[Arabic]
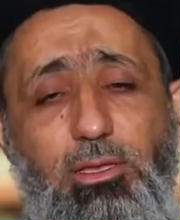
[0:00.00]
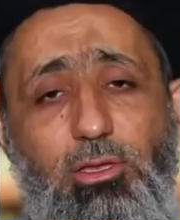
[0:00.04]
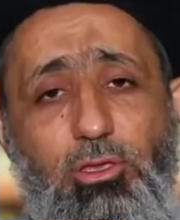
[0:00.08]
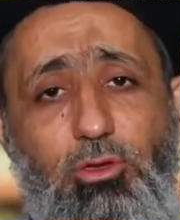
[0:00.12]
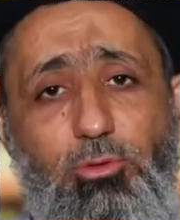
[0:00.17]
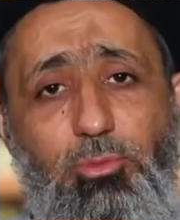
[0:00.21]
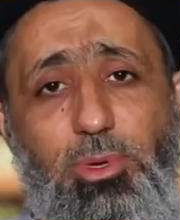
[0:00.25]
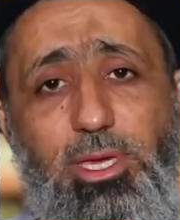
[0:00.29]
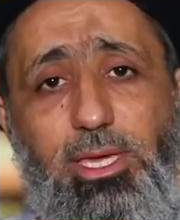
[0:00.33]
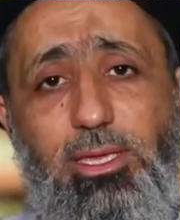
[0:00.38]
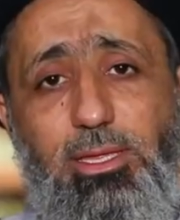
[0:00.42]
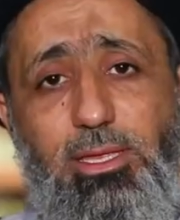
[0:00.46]

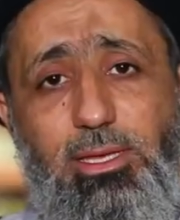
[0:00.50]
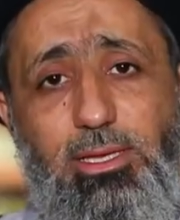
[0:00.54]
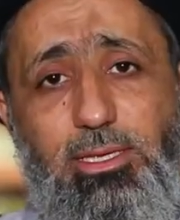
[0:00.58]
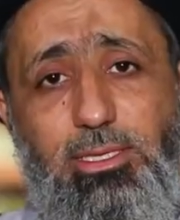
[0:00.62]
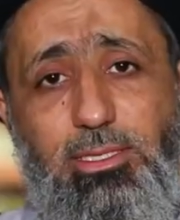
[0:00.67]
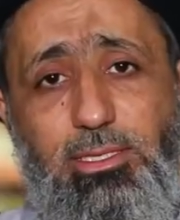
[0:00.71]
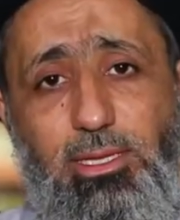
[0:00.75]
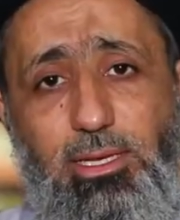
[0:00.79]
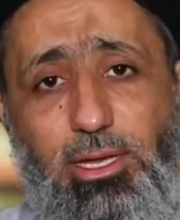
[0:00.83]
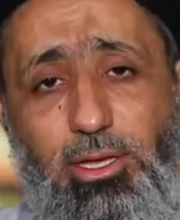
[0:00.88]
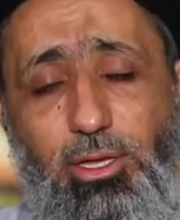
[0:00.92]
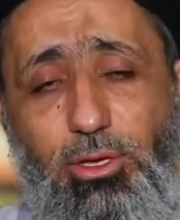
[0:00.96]
ليبين
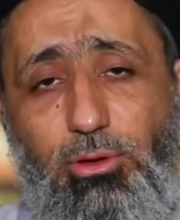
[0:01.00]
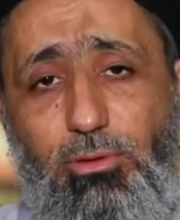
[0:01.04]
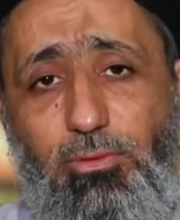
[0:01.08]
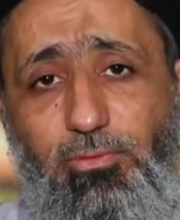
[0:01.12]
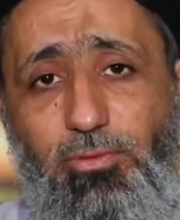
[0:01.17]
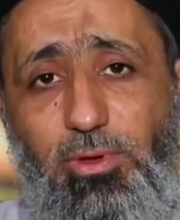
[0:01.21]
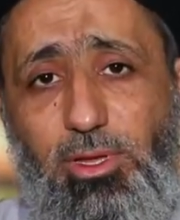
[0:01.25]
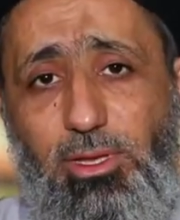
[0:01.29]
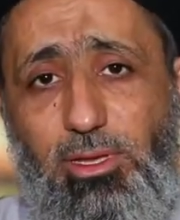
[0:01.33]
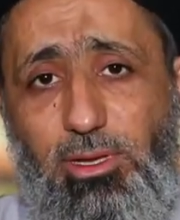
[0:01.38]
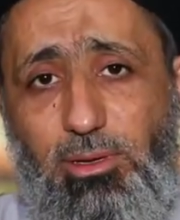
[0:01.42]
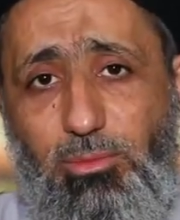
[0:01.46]
الإنسان أنه
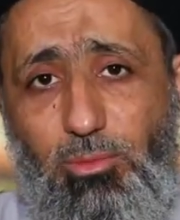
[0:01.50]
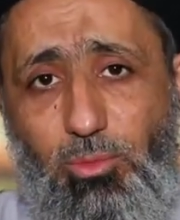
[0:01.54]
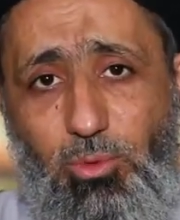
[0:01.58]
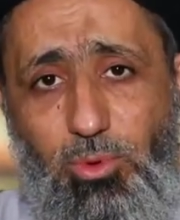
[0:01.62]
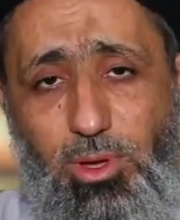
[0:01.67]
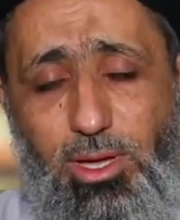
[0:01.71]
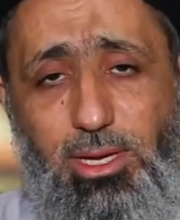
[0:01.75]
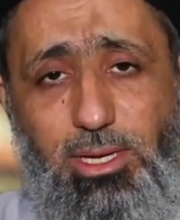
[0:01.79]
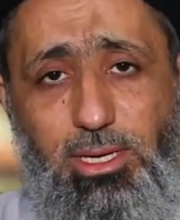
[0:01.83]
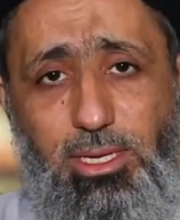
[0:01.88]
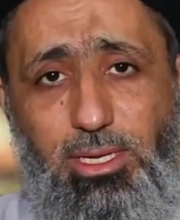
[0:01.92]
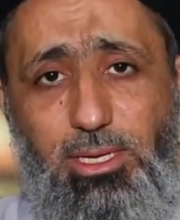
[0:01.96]
فعلا
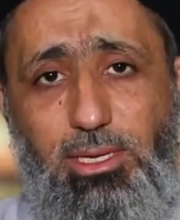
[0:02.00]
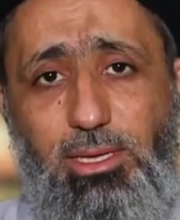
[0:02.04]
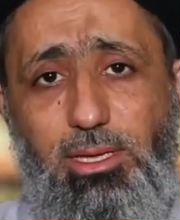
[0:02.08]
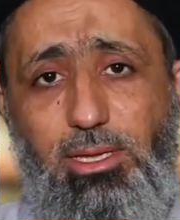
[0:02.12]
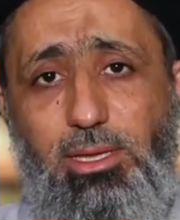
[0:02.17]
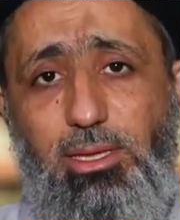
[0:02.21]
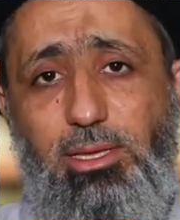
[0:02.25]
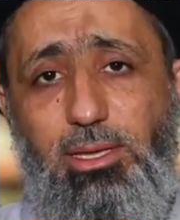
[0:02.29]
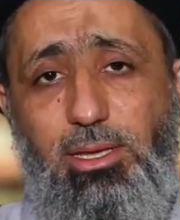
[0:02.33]
موالي